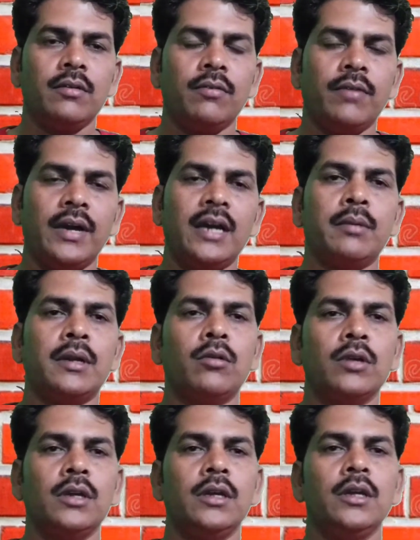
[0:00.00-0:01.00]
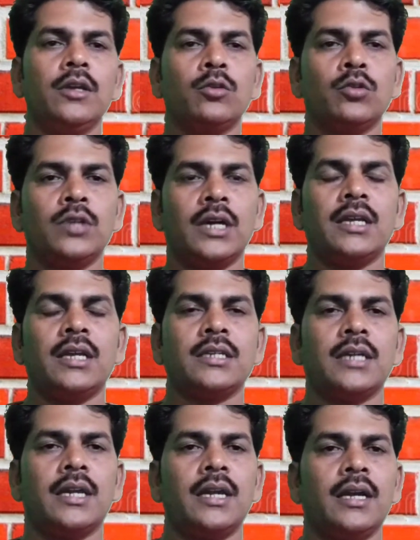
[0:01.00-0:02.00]
वायर बनाओगे तो ज़्यादा
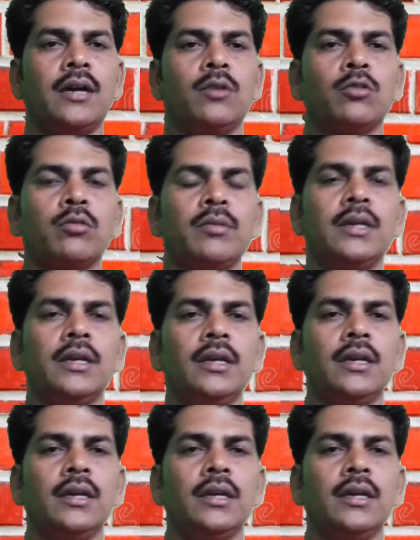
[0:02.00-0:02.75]
अच्छा रहेगा उसमें